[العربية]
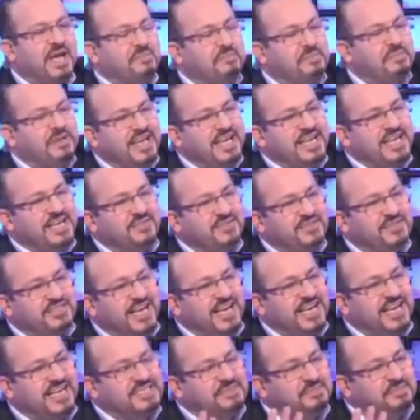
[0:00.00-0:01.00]
بالله كيفاش
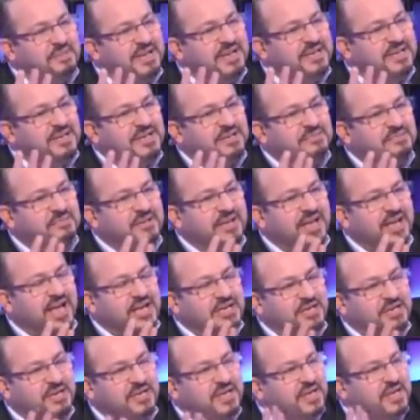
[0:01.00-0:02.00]
عليه اسمع لي
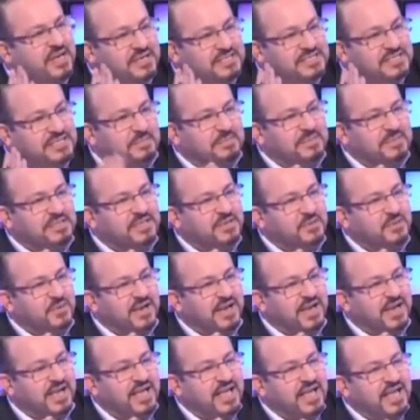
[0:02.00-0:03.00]
صدمتني
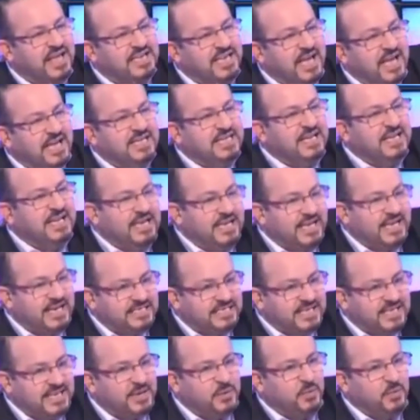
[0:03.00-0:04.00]
والله يعني اللي
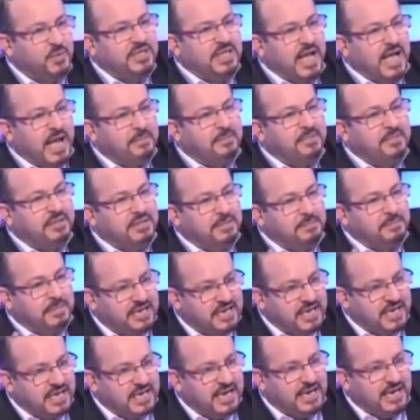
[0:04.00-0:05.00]
قتل ولد عمه
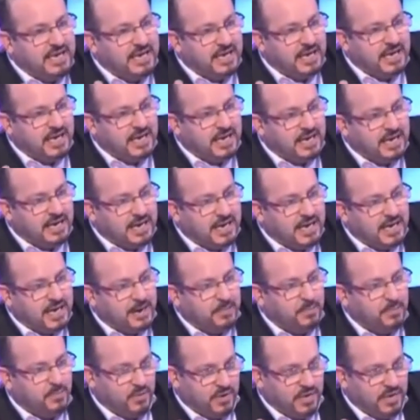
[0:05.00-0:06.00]
مكي هلال الله
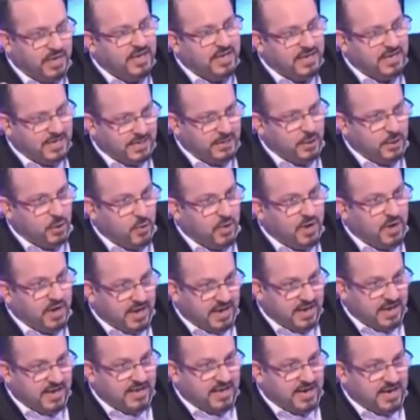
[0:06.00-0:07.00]
يرحمه اللي هو
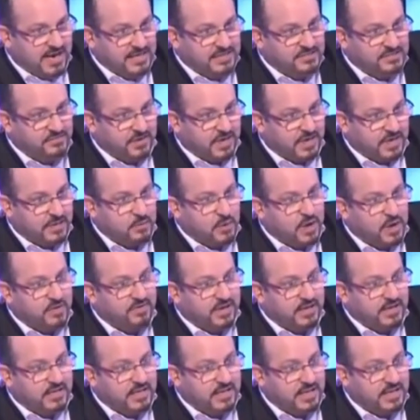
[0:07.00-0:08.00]
آه، رئيس فرقه
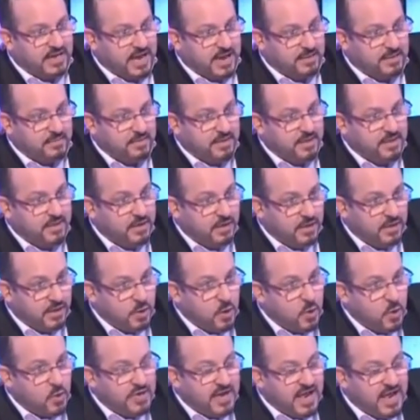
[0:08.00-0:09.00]
مكافحه الارهاب آه،
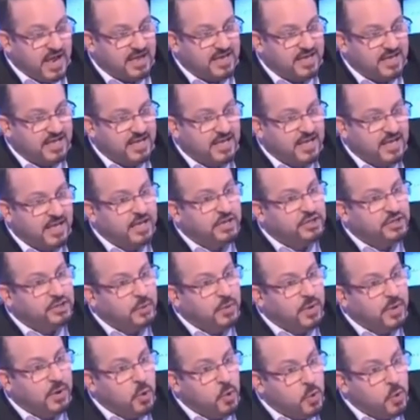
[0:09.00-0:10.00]
هناك
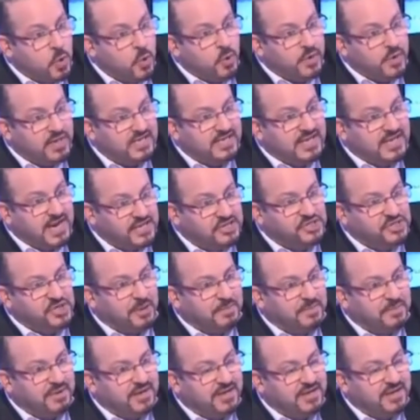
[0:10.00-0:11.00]
شنو هو ولد رئيس
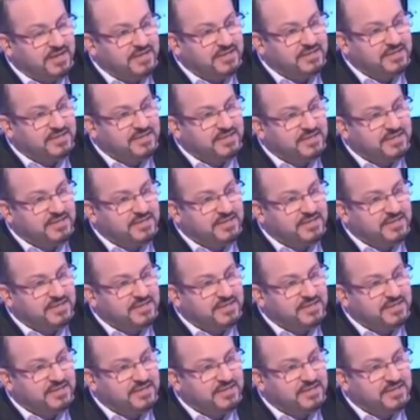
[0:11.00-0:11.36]
شعبه نعم